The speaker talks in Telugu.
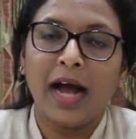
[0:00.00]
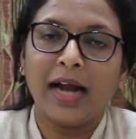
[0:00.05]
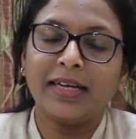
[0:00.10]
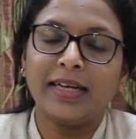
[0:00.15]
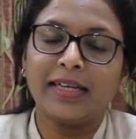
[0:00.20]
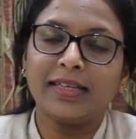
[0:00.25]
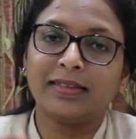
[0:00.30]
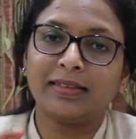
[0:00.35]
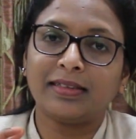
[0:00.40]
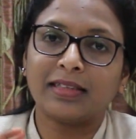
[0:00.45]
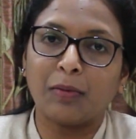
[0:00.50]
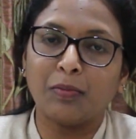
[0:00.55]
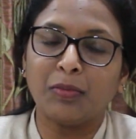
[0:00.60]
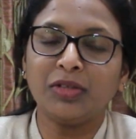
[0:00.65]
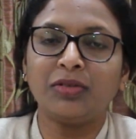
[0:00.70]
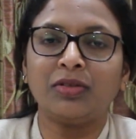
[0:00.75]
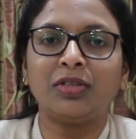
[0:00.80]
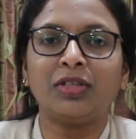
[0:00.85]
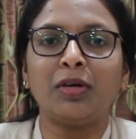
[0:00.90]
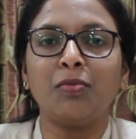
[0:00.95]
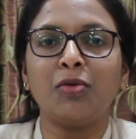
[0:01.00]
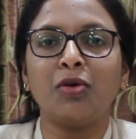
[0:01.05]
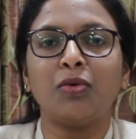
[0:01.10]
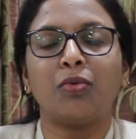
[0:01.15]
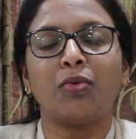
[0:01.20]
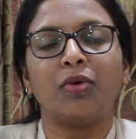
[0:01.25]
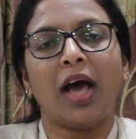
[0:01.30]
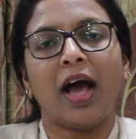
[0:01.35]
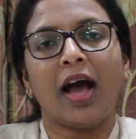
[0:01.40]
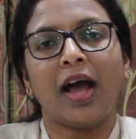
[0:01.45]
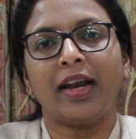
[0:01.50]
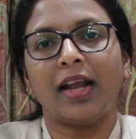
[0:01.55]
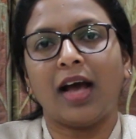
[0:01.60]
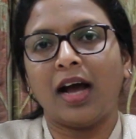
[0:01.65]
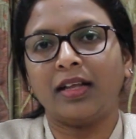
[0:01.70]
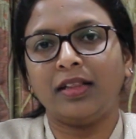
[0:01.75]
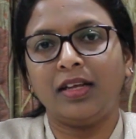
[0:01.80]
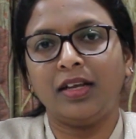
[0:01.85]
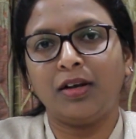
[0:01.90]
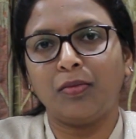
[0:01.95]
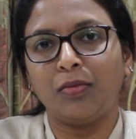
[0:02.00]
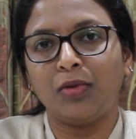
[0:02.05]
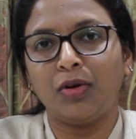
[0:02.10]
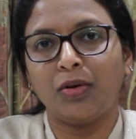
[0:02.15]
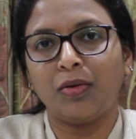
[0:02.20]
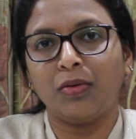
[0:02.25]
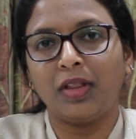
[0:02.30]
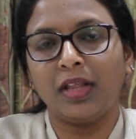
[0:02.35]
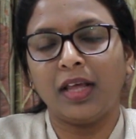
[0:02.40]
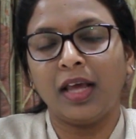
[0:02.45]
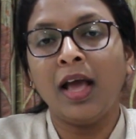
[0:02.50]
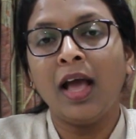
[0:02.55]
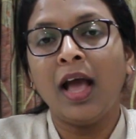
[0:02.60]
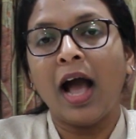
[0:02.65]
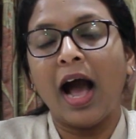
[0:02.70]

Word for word: అంటే సమస్తము కూడా ఆయన ఆధీనంలో ఉంది